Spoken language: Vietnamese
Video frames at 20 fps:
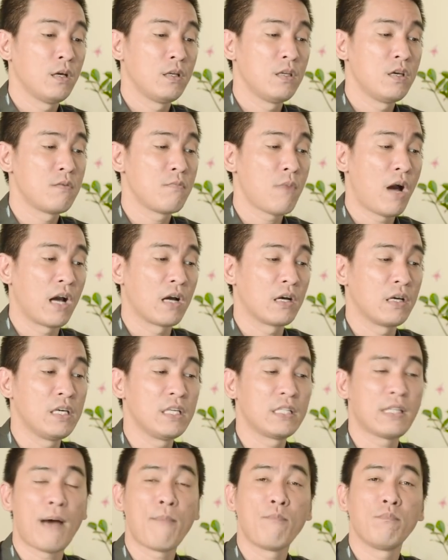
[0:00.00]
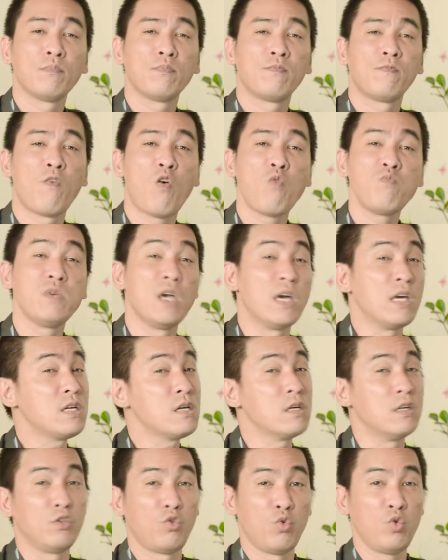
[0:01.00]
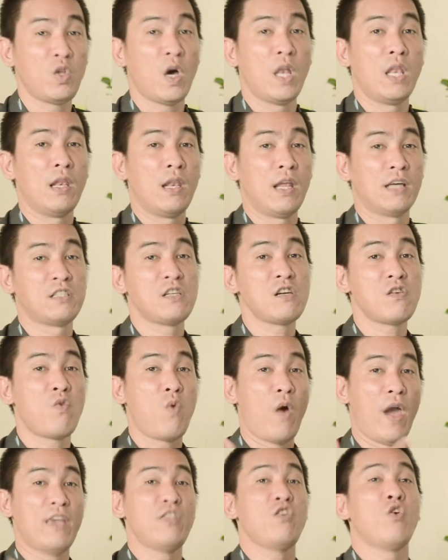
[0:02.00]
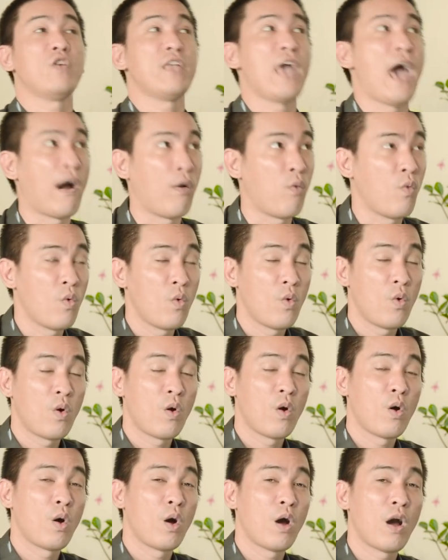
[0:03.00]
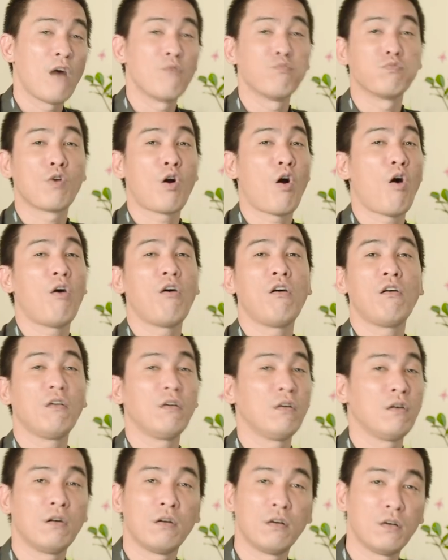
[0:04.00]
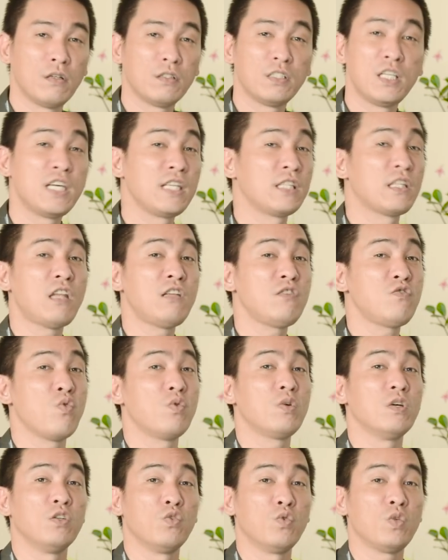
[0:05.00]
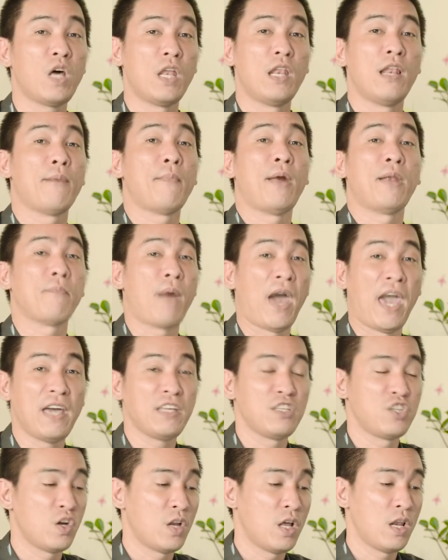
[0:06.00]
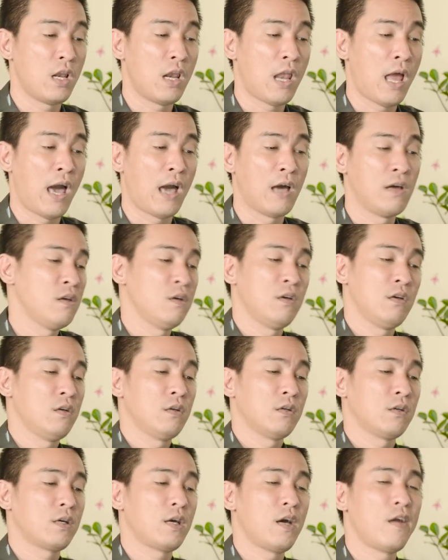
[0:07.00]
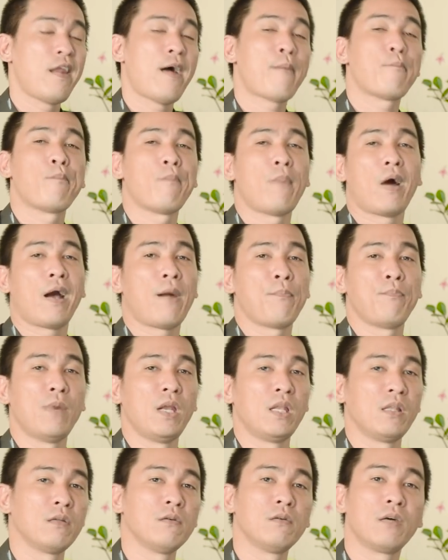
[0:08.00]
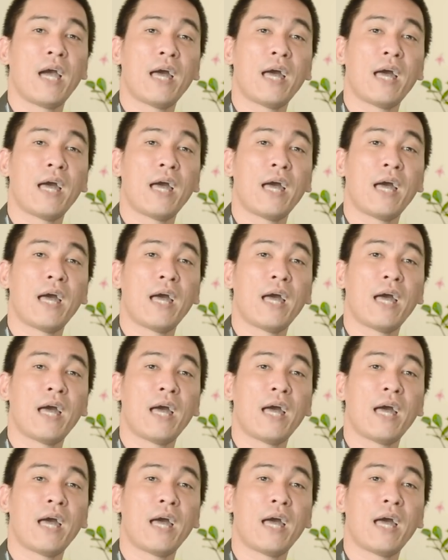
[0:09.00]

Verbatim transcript: nhưng mà yên tâm vốn dĩ người tuổi thìn là sức khỏe dồi dào không có thiên tính của người tuổi thìn là mạnh mẽ cho nên là cái năm mà gặp mình tương